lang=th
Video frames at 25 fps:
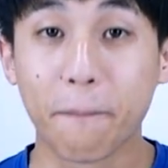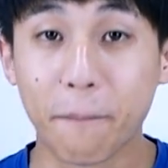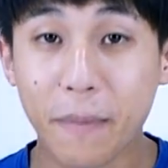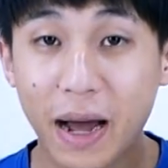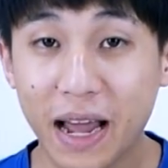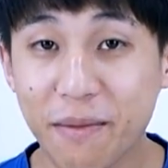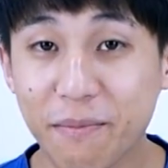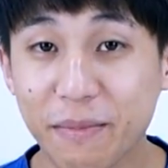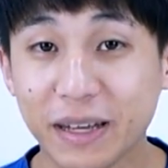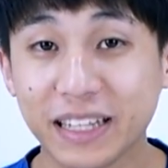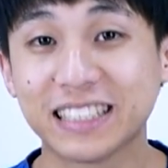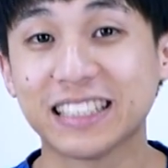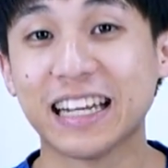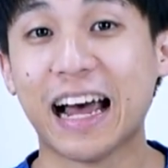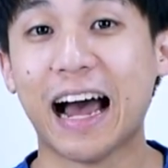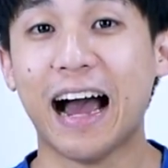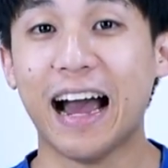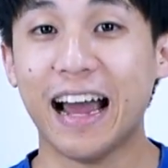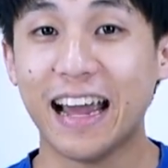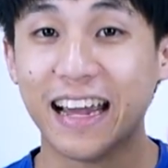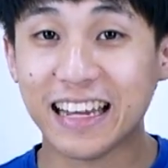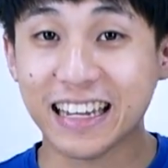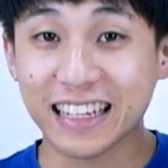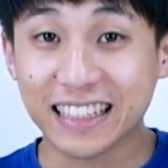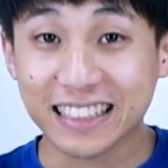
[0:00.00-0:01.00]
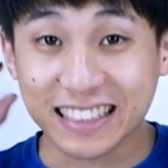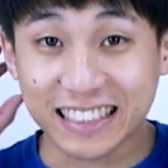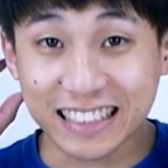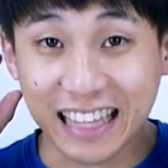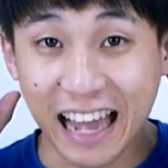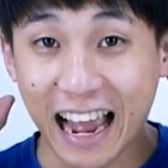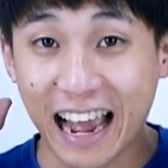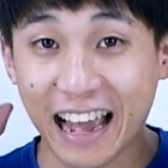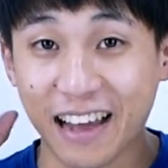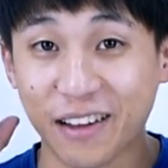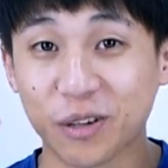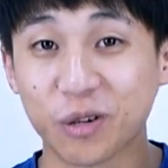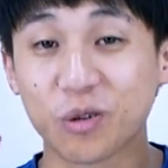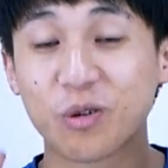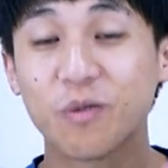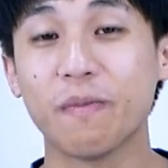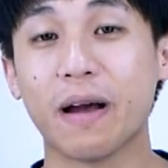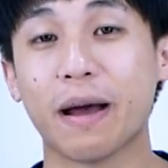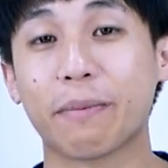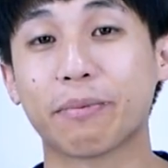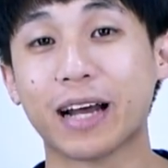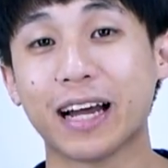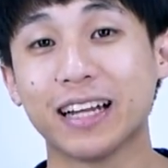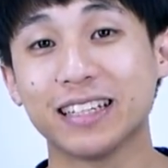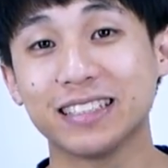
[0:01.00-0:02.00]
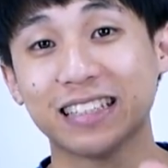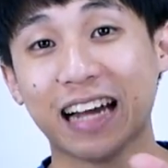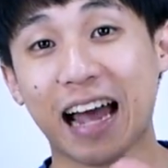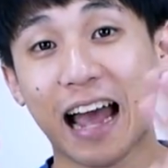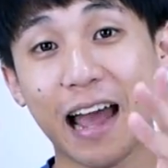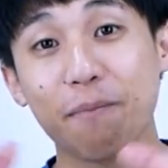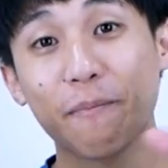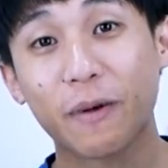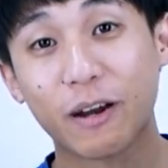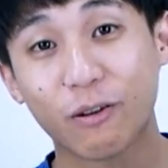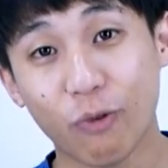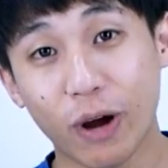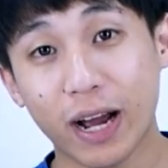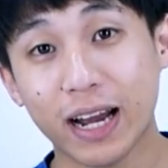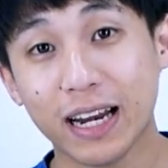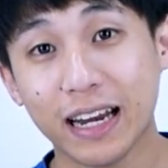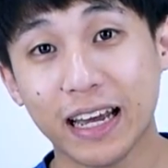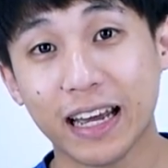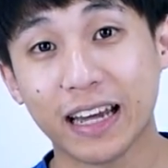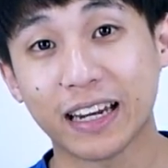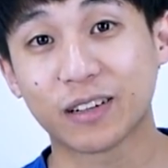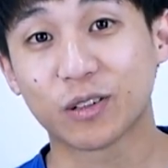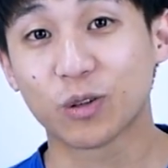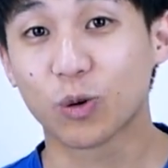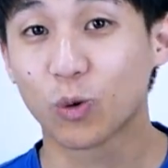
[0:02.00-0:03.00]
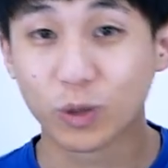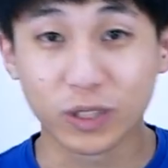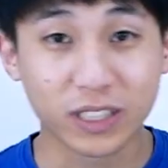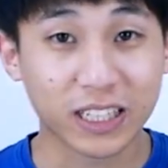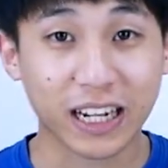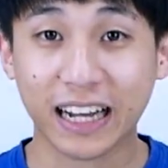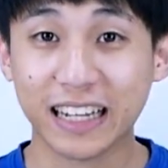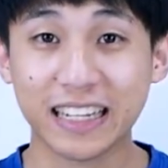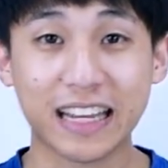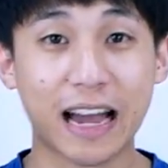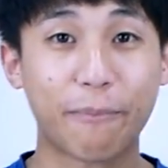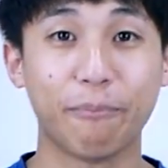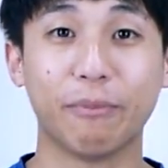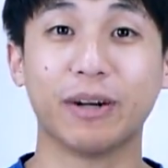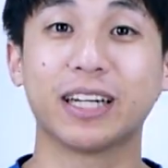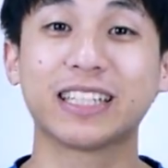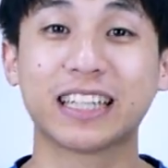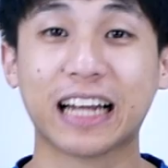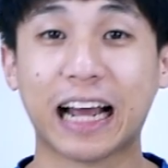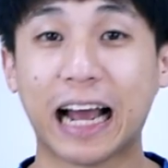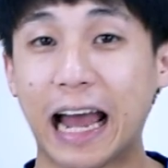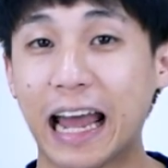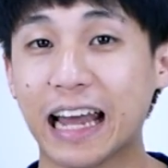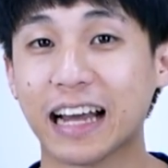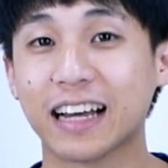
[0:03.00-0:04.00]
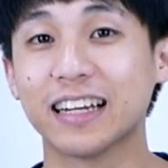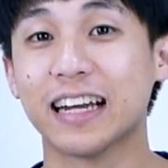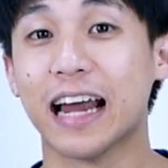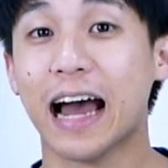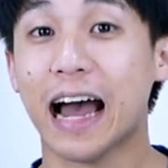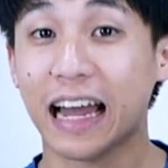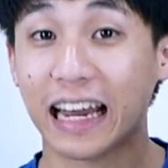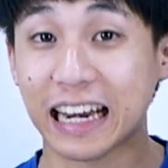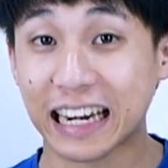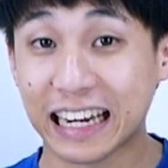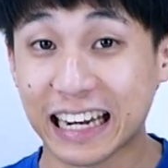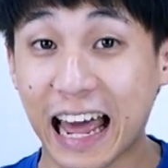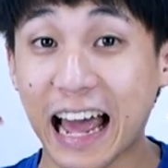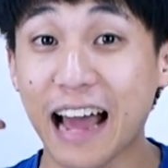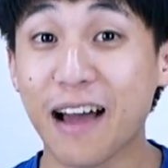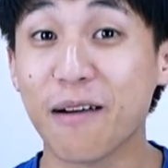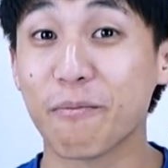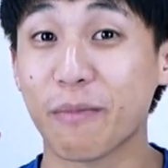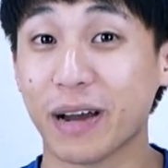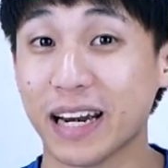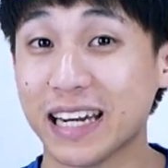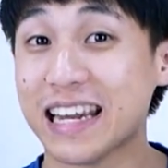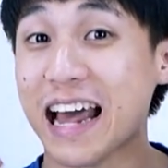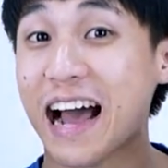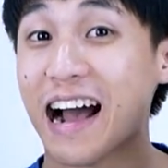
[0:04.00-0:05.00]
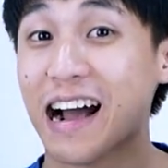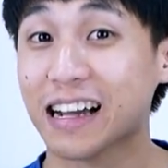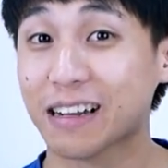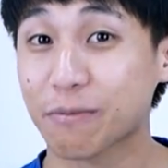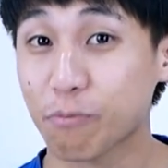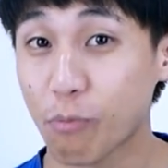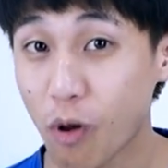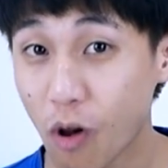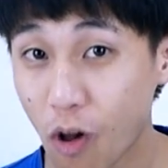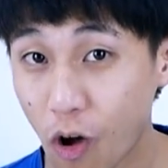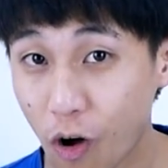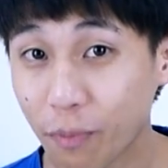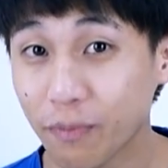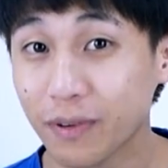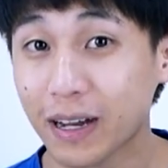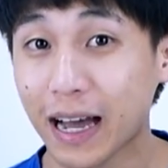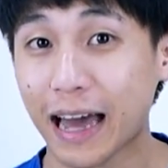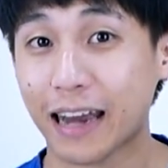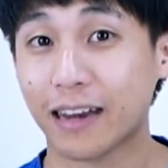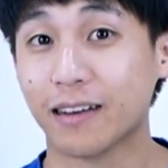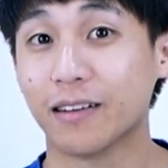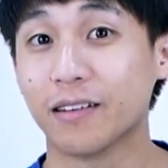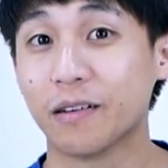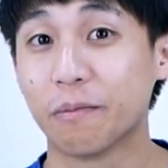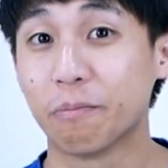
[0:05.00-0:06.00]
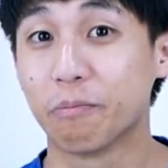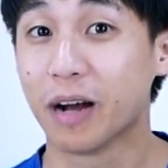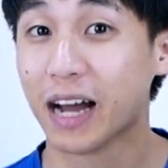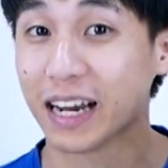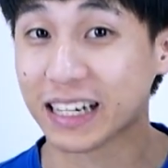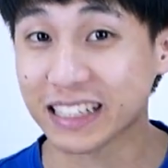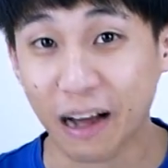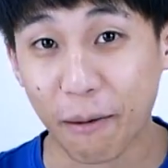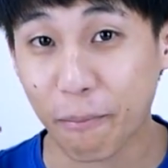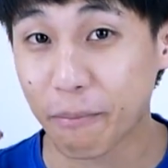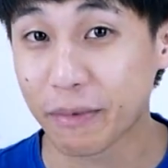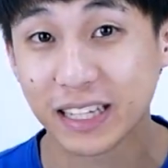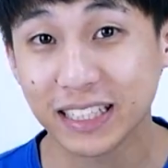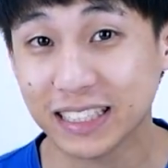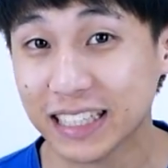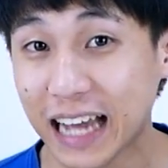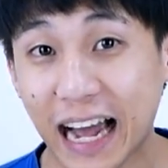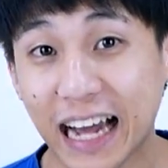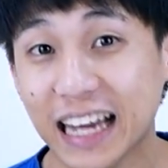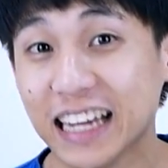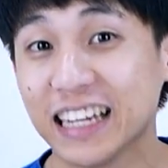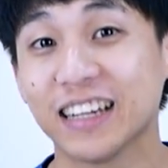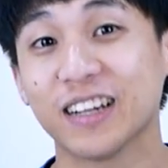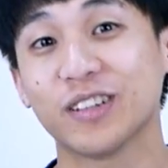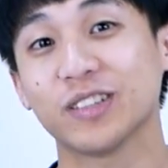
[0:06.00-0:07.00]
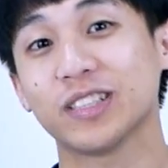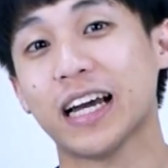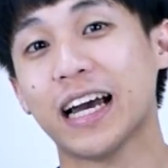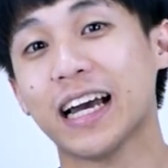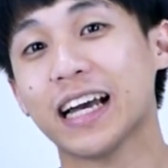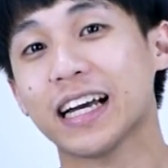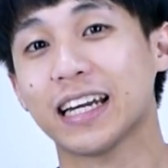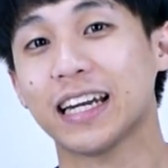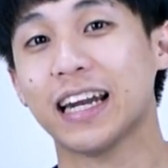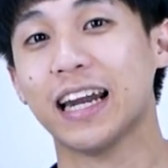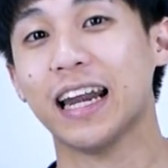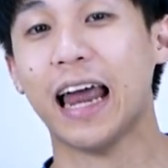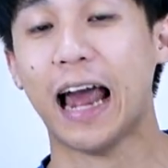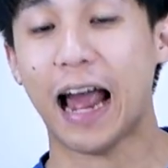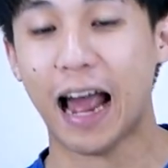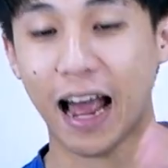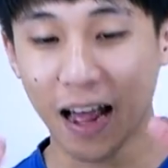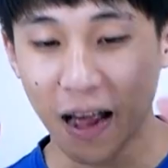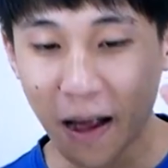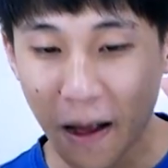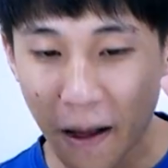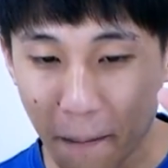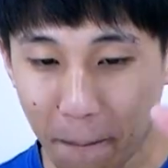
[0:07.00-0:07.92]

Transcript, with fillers: ไม่มีสายแต่รูปแบบการใช้เป็นไวเลสคุณจะขยับมันยังไงก็ได้และมันดังพร้อมกันเหมือนกับมีสายที่เราใช้กันนั่นแหละ